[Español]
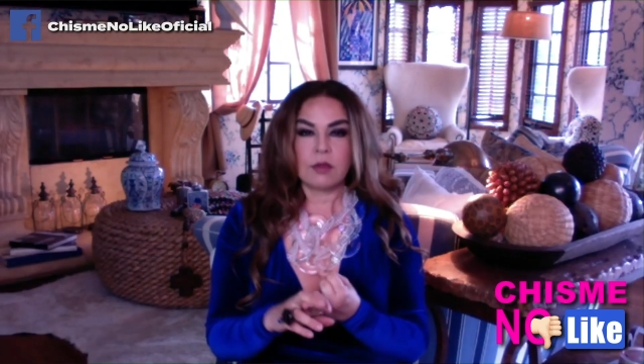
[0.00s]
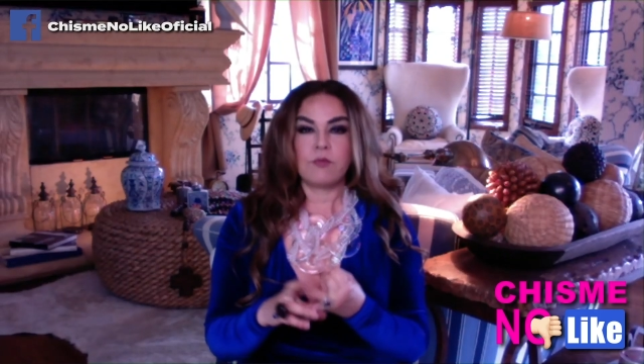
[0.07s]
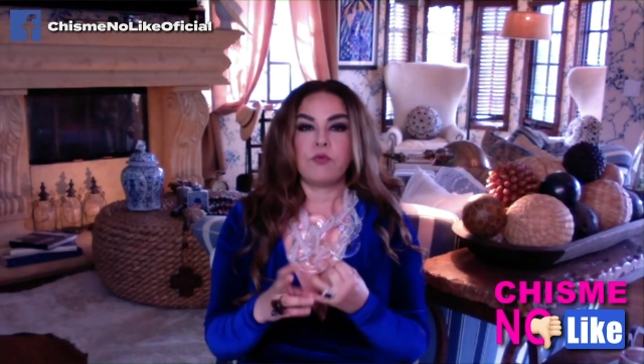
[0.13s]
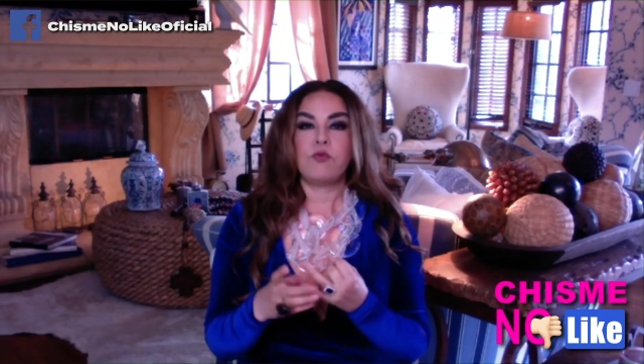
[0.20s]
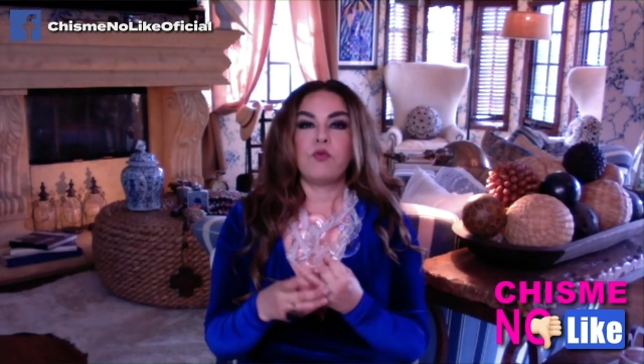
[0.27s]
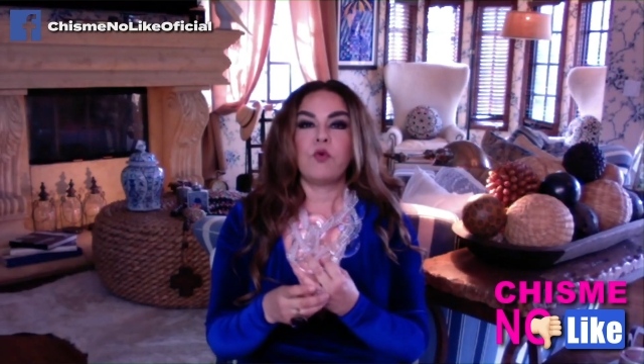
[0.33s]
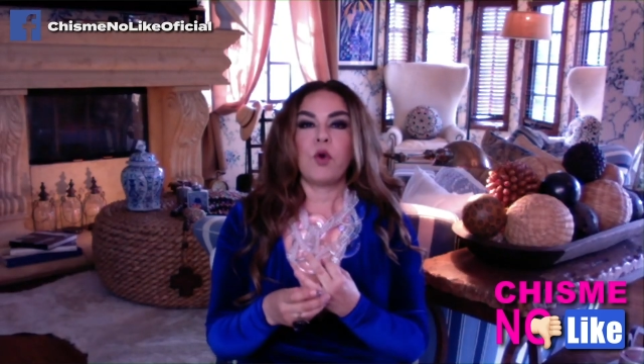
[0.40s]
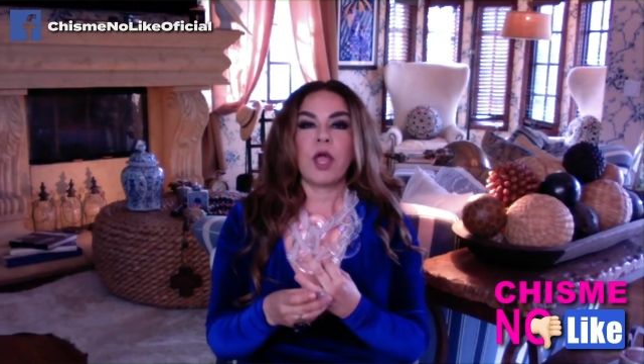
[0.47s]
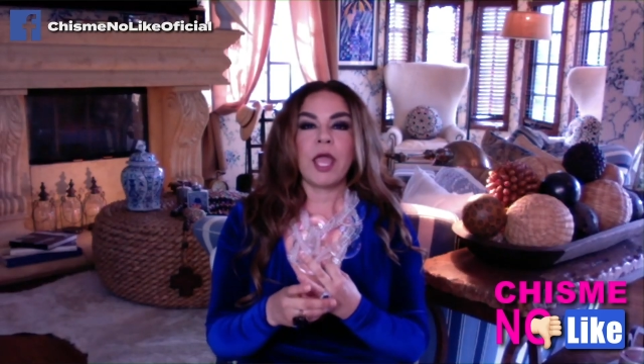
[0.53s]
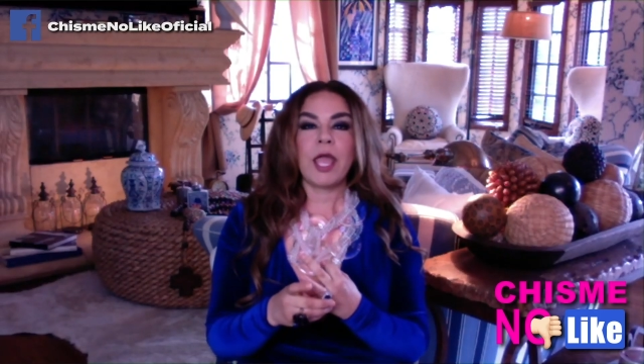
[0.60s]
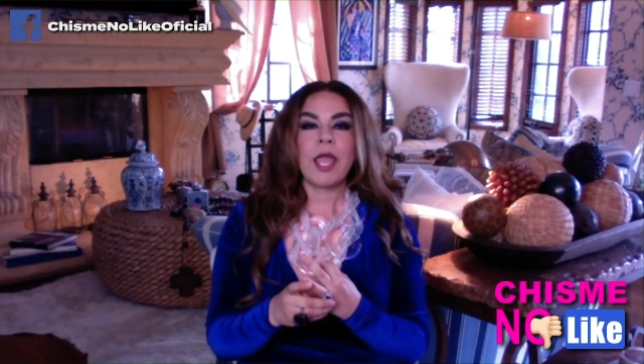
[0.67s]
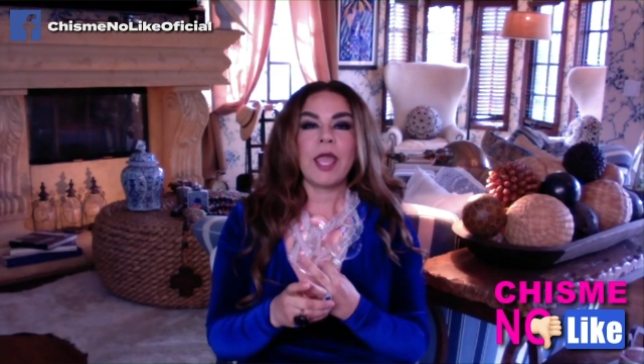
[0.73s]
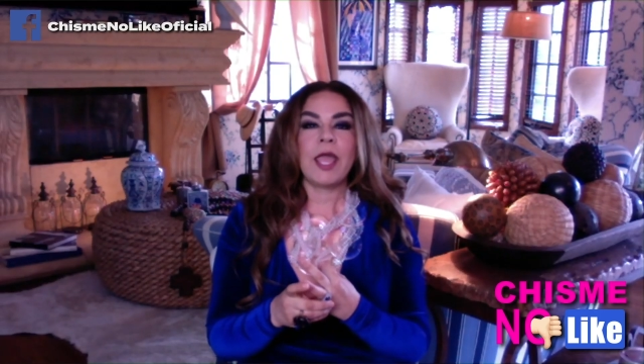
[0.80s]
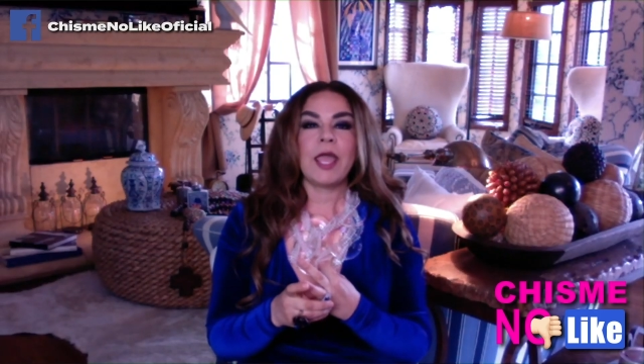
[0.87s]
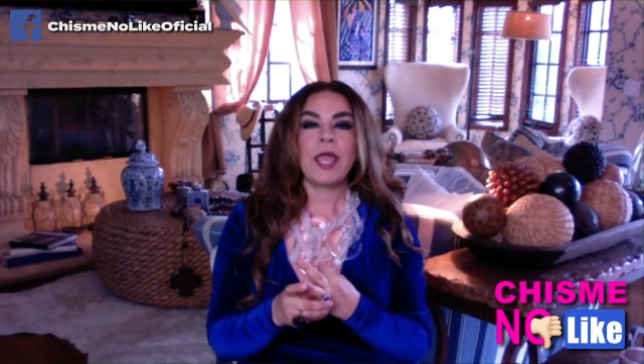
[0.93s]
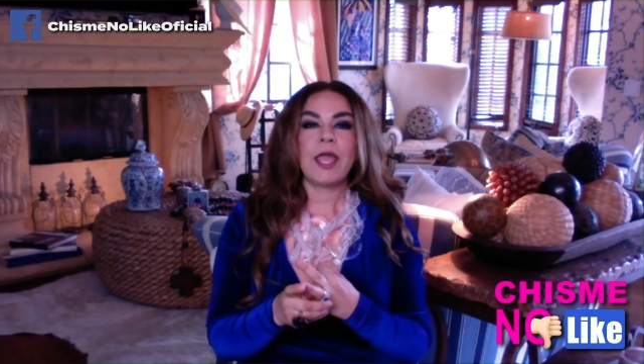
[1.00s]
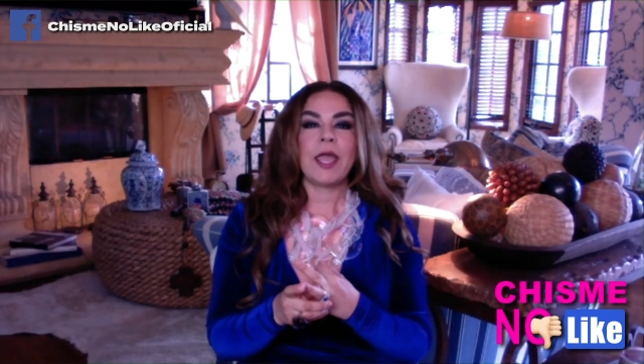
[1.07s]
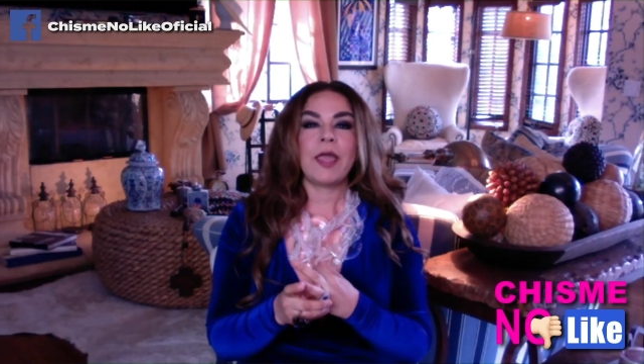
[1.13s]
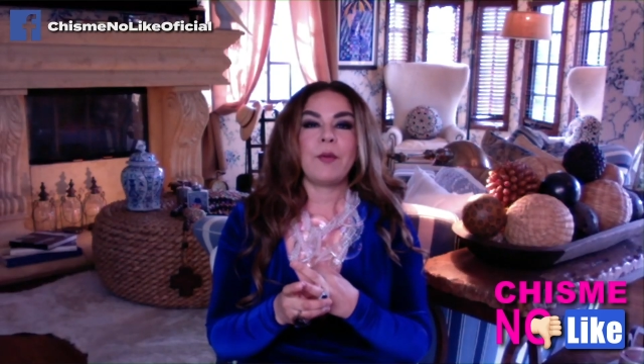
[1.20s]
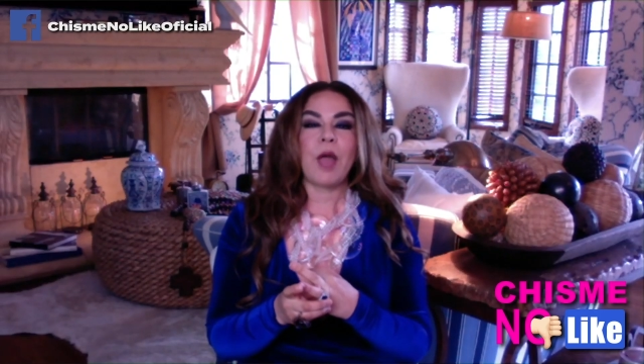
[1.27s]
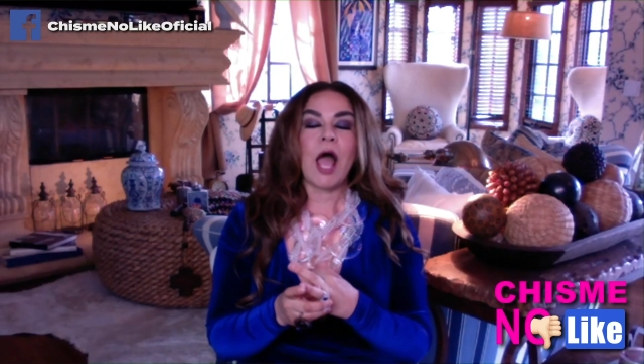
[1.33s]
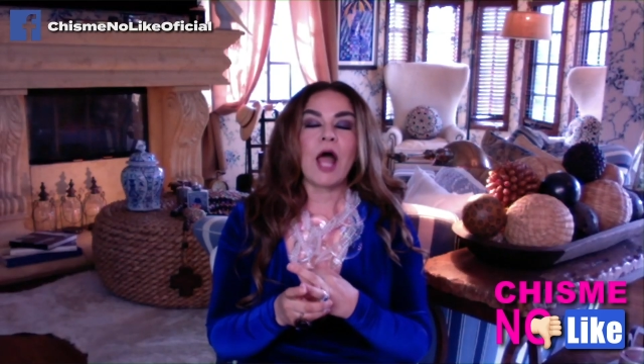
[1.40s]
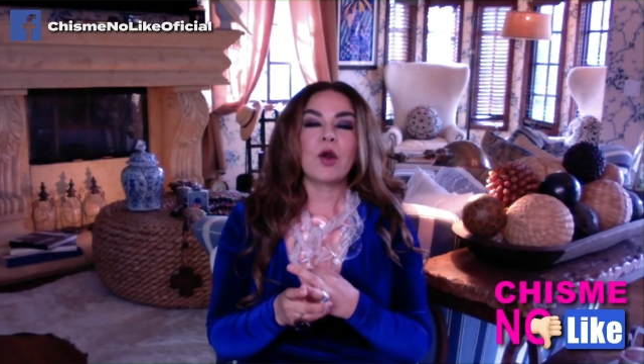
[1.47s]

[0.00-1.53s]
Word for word: fue eh,